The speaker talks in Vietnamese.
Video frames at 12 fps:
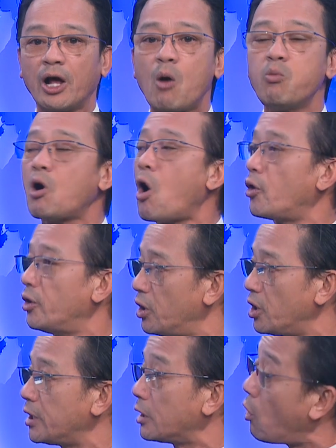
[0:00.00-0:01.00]
không còn
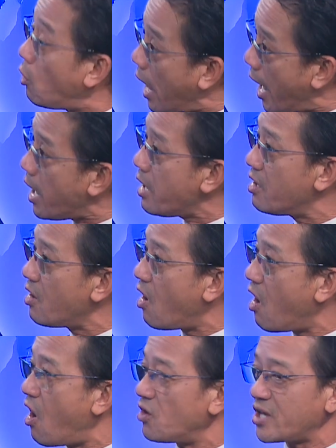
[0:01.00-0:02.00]
nữa thì có lẽ
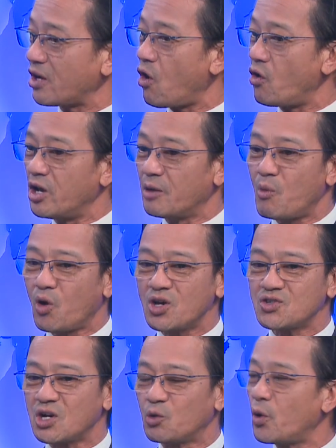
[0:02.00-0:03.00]
họ sẽ có được một cái
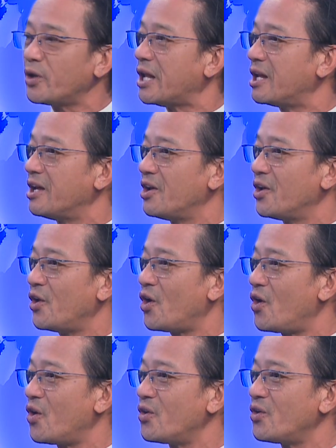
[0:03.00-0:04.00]
sự quyết định
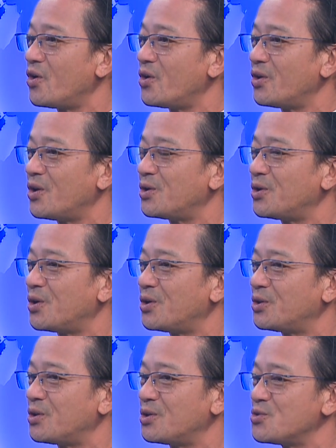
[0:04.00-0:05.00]
nó nó nó nó,
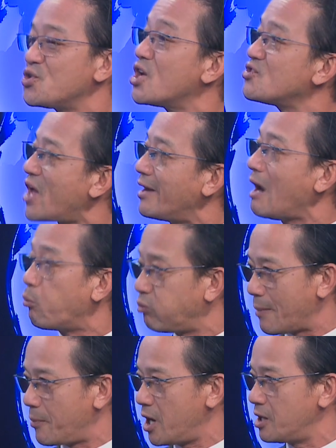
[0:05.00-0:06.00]
nó riêng rẽ độc
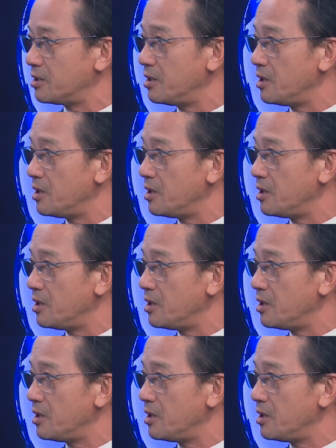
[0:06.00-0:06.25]
lập hơn